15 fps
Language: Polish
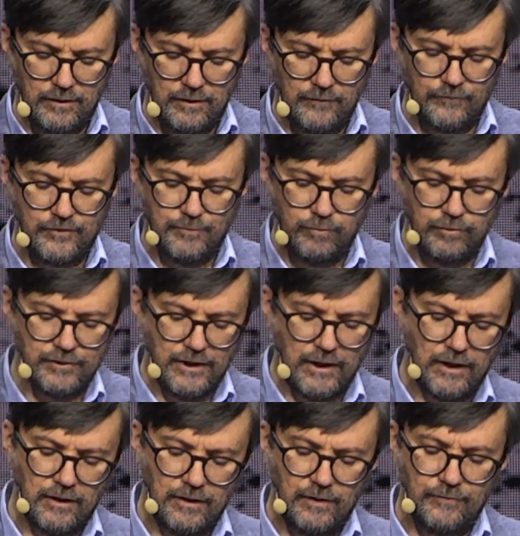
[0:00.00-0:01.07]

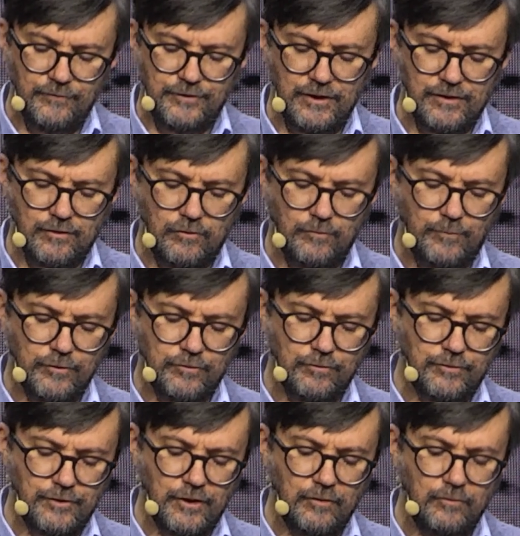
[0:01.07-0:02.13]
wzbudza w dziecku
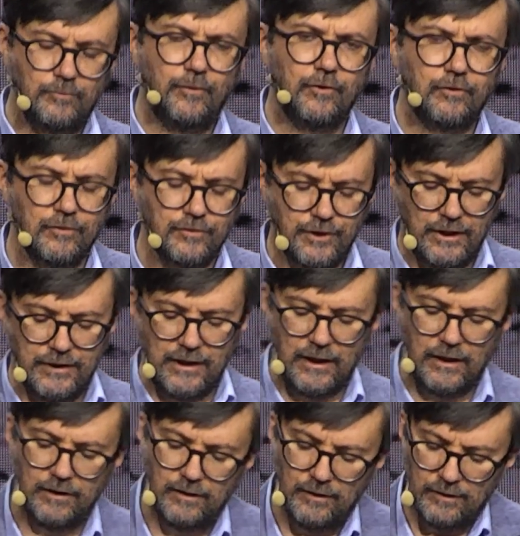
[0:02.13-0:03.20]
poczucie upokorzenia,